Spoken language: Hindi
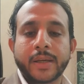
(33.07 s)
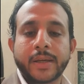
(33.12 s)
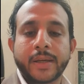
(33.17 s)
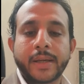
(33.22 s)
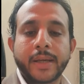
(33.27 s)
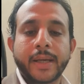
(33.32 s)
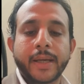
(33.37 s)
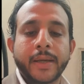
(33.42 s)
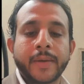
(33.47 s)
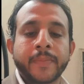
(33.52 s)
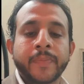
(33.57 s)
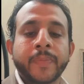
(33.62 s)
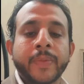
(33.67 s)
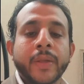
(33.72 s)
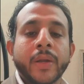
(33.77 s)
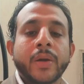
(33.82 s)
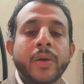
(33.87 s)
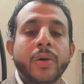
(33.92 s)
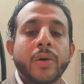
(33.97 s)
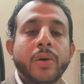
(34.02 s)
ठीक है
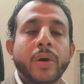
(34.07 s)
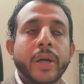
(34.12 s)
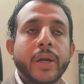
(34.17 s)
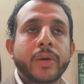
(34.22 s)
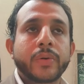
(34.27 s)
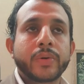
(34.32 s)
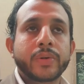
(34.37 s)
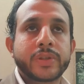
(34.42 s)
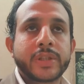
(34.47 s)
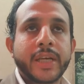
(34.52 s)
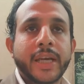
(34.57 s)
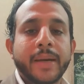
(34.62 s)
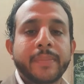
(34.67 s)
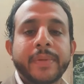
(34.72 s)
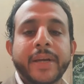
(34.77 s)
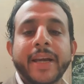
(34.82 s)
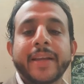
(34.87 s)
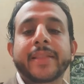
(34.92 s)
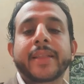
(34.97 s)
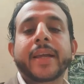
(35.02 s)
और उसे हम
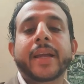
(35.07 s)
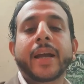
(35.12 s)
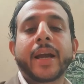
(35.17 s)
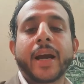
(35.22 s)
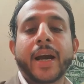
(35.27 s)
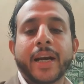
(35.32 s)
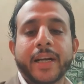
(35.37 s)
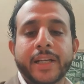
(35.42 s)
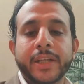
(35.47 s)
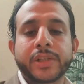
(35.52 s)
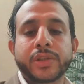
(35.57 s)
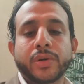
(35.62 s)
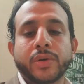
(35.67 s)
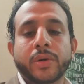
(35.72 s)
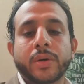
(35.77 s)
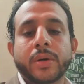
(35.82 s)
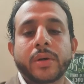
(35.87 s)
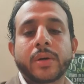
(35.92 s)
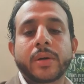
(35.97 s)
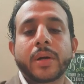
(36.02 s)
कहते हैं आटी
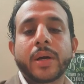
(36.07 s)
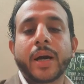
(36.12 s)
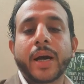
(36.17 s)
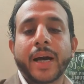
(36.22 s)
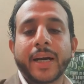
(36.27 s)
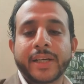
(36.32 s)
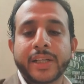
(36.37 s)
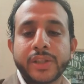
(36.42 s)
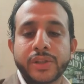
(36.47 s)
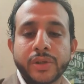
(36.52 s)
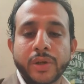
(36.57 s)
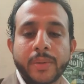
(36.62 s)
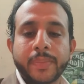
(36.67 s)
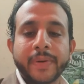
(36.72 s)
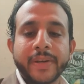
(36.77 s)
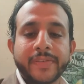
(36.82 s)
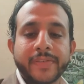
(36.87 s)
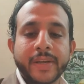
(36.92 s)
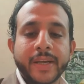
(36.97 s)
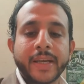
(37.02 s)
चौक आटी चौक
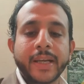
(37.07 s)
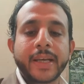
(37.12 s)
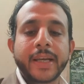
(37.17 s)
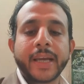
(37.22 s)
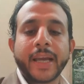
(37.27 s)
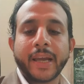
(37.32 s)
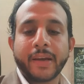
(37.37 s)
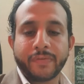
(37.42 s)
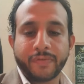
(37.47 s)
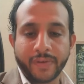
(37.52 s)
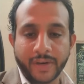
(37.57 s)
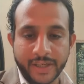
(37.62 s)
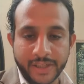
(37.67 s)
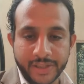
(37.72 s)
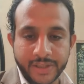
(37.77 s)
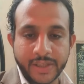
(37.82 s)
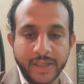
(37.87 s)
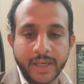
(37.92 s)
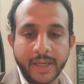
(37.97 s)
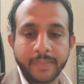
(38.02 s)
बेसिकली एक
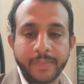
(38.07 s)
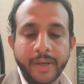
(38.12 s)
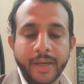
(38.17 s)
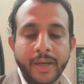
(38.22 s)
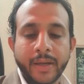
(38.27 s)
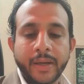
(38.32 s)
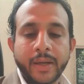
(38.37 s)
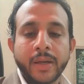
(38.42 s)
फ्रेंच नेम है